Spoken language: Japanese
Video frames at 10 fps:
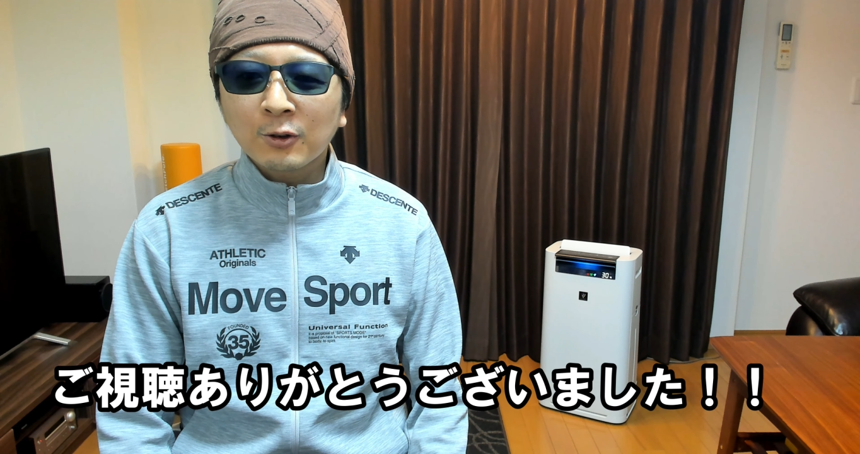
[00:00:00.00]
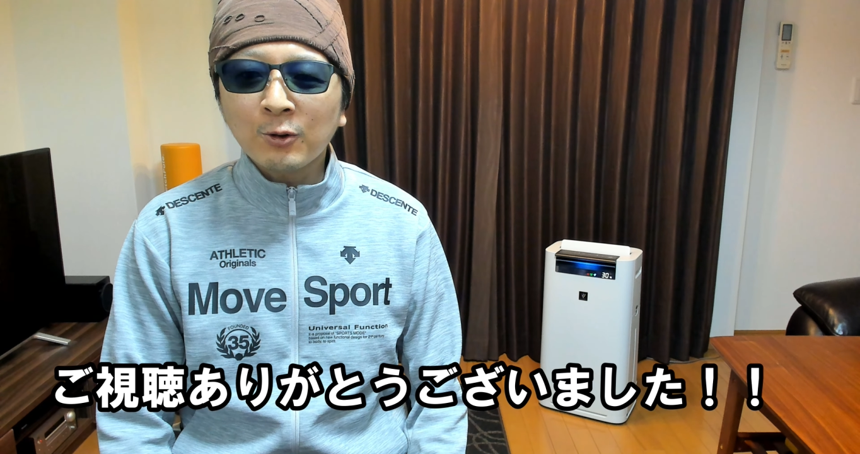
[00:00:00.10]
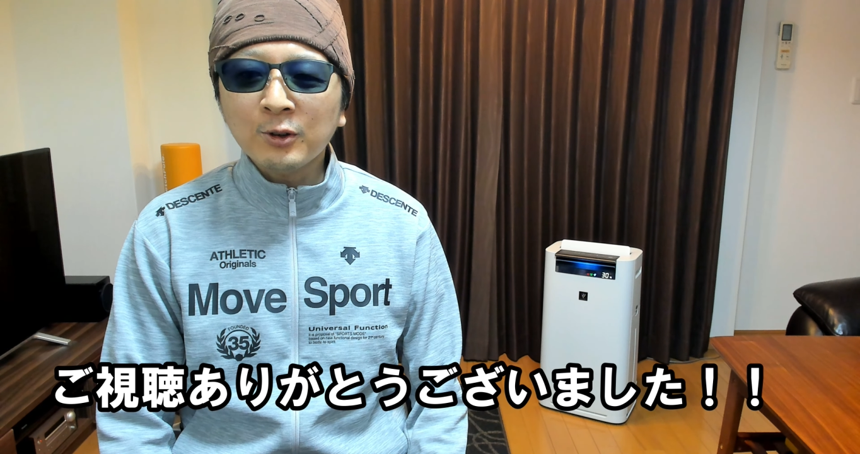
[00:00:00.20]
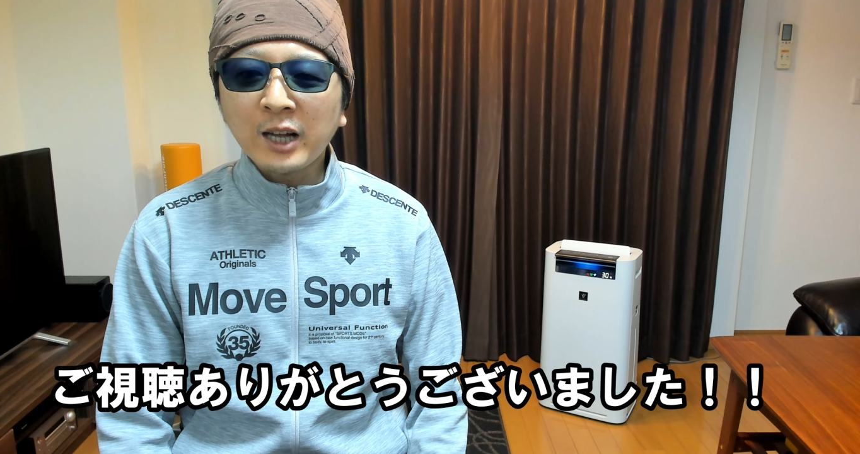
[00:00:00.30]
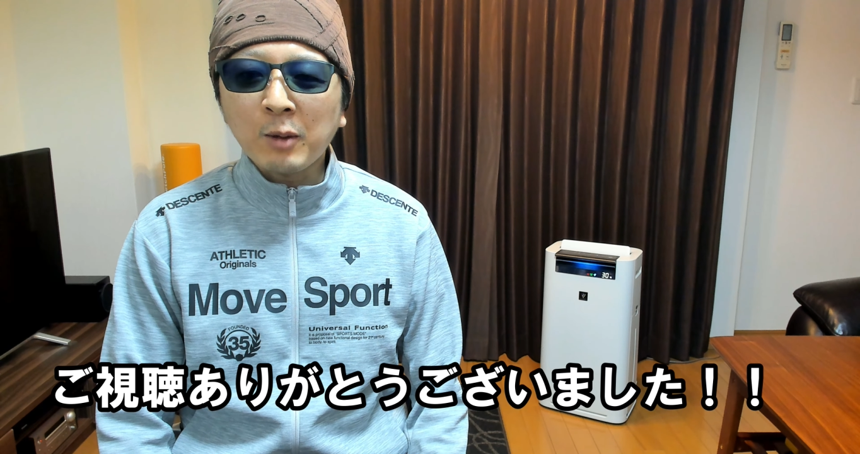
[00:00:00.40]

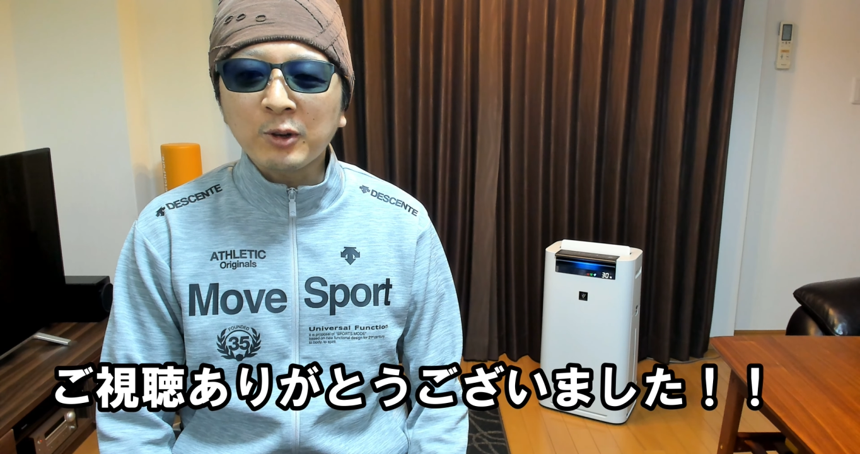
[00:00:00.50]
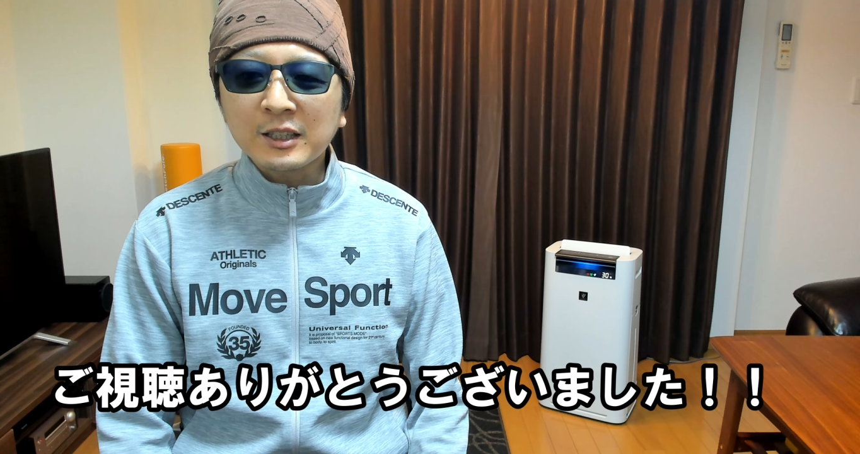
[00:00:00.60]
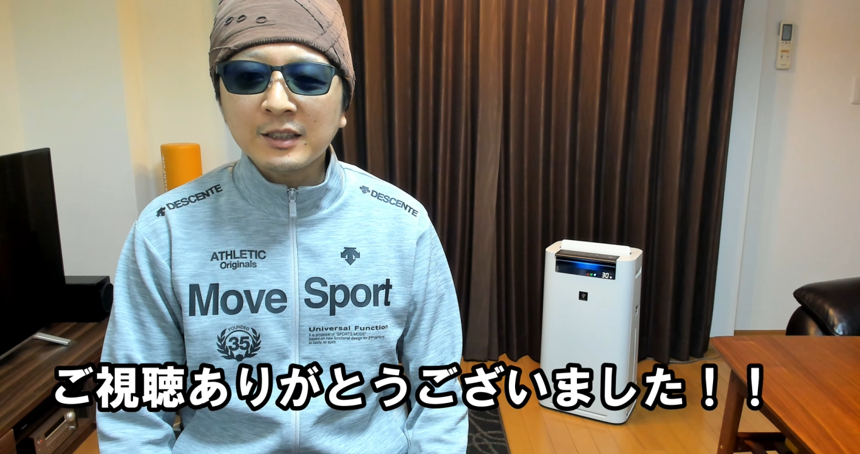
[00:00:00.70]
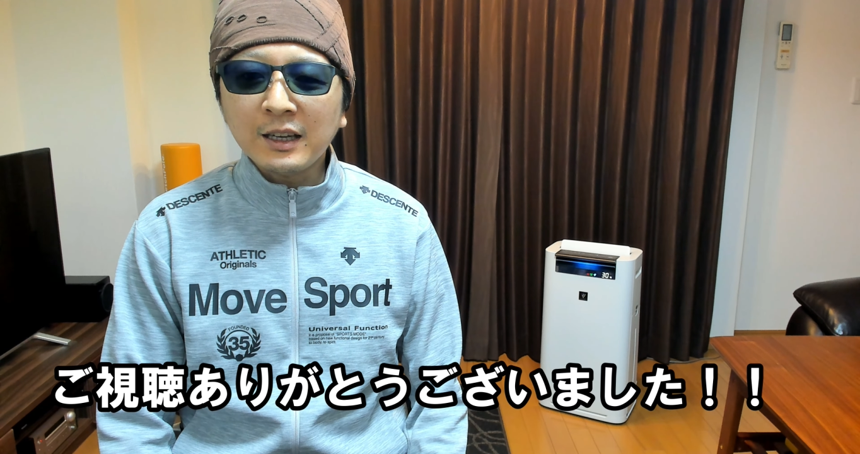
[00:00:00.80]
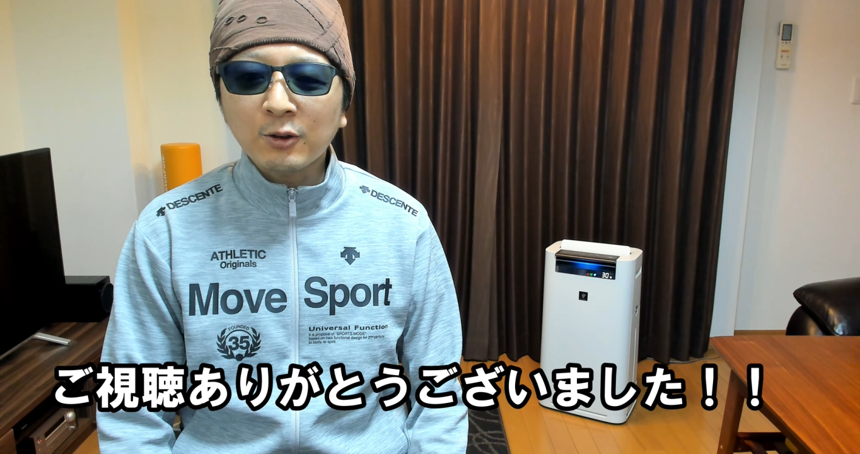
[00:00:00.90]
今回も
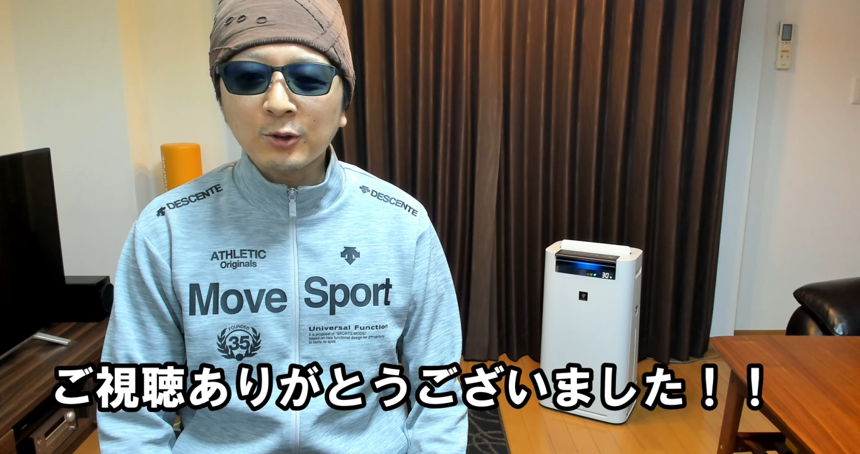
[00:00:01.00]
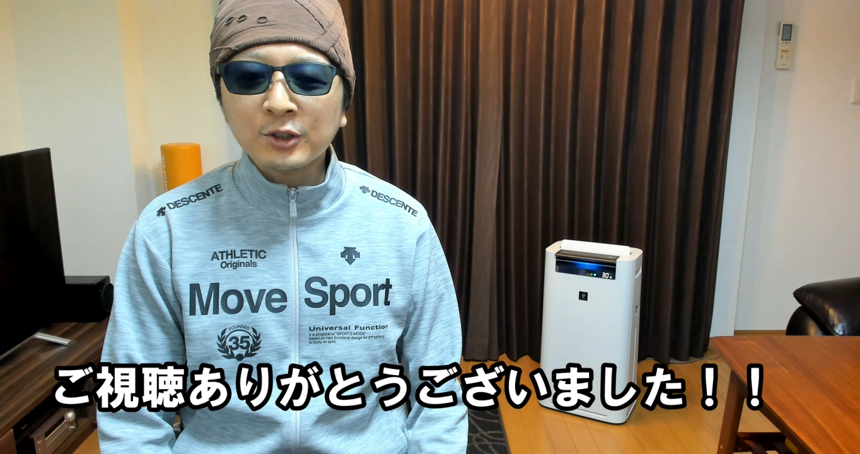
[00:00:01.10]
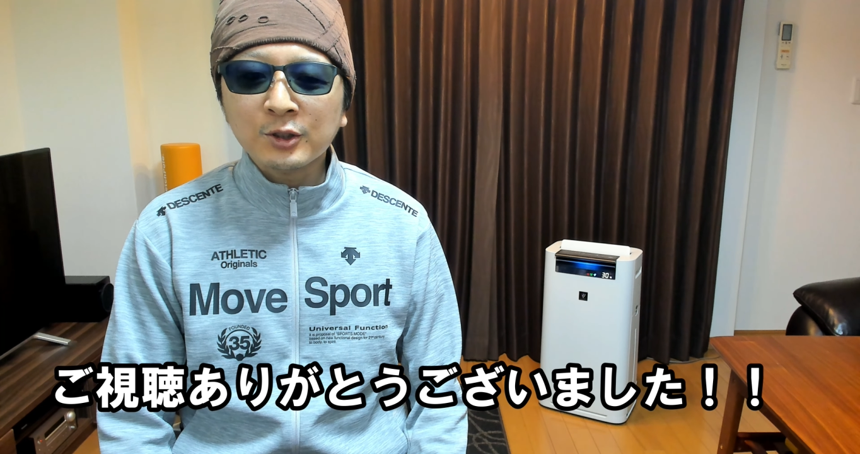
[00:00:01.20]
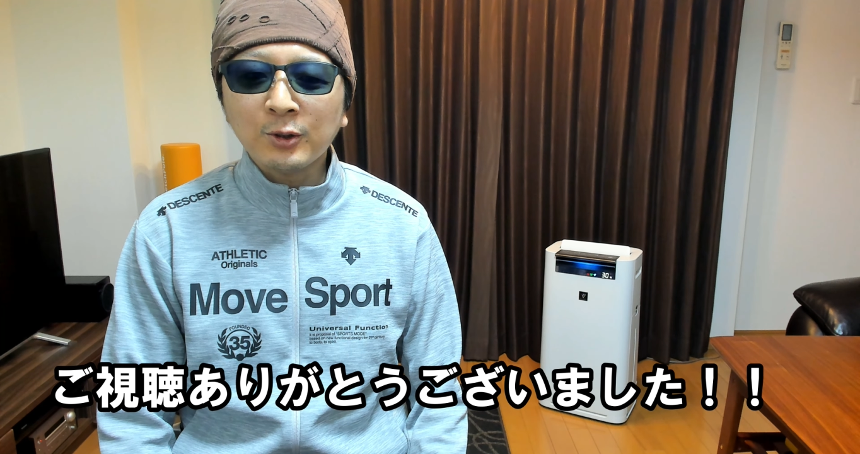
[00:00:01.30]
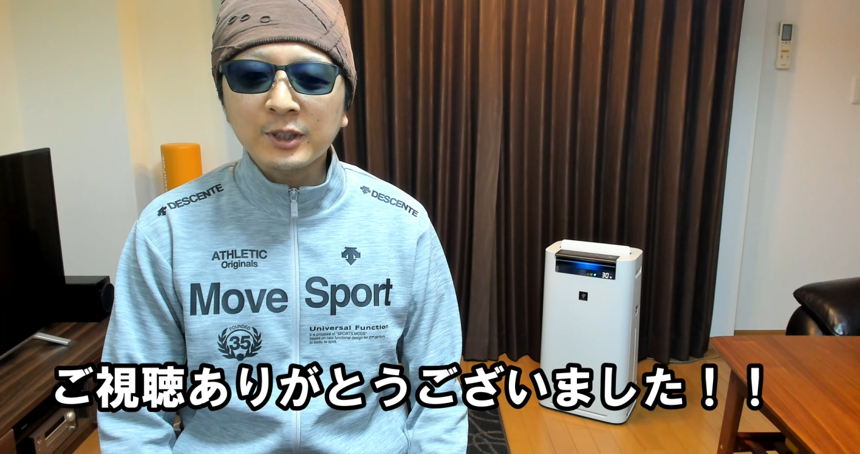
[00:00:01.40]
ですね、ご
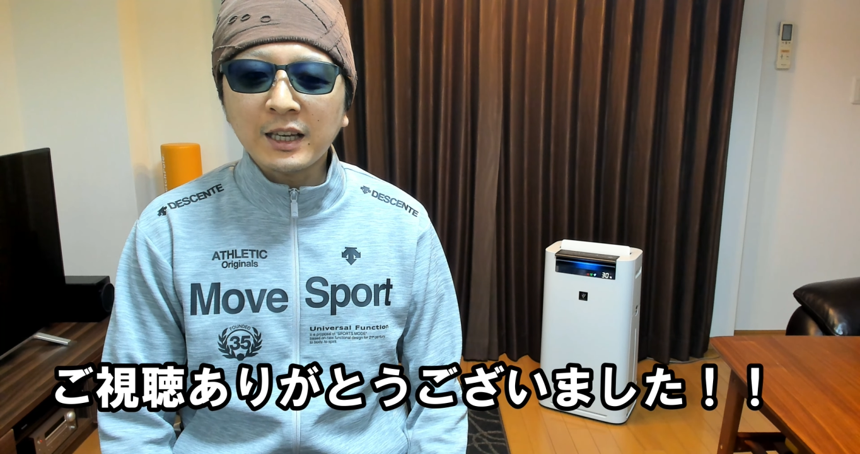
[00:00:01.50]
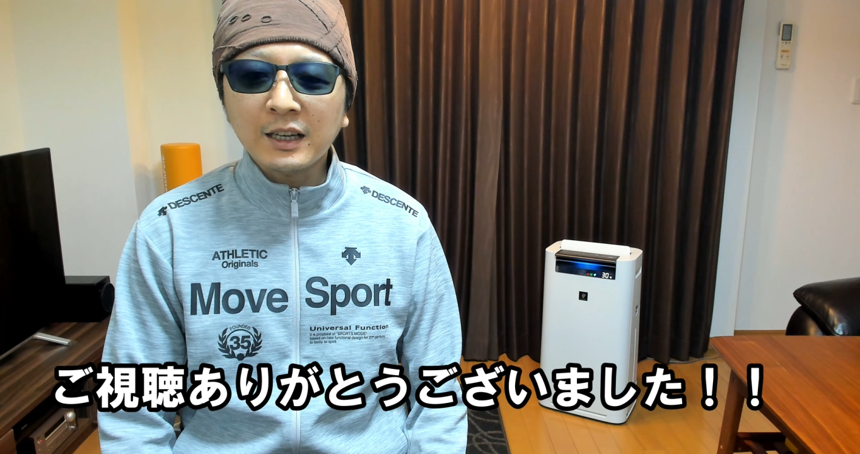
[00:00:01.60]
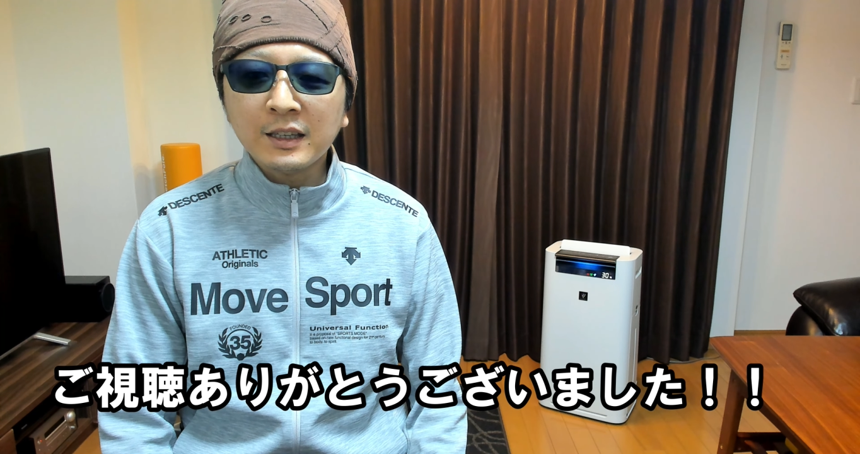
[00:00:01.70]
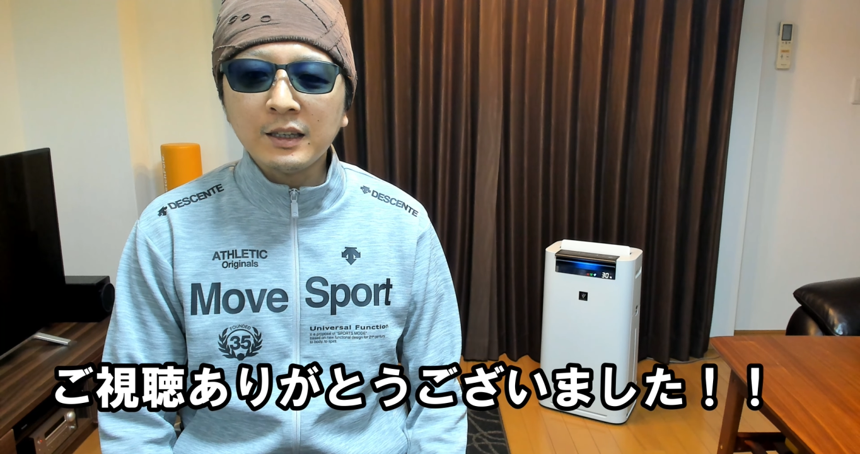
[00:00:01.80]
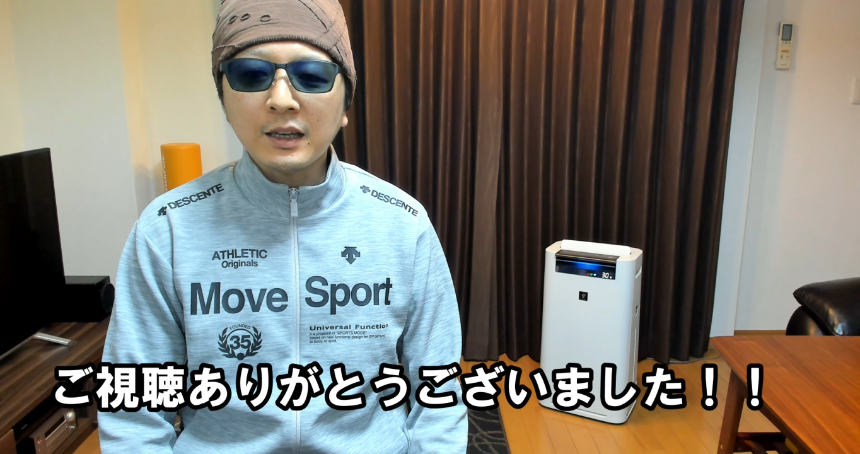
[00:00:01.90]
視聴いた
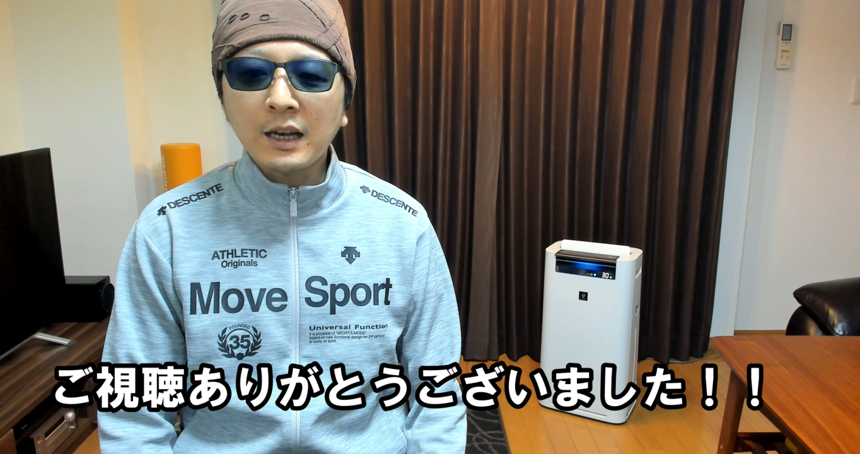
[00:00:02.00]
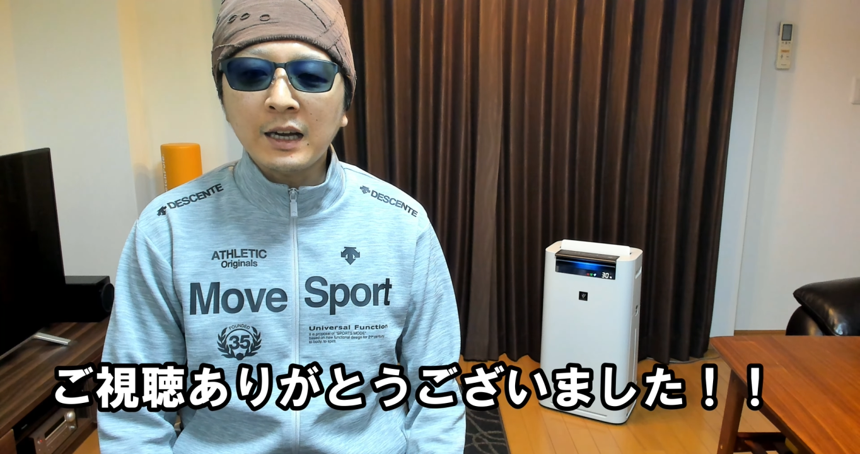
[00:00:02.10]
だき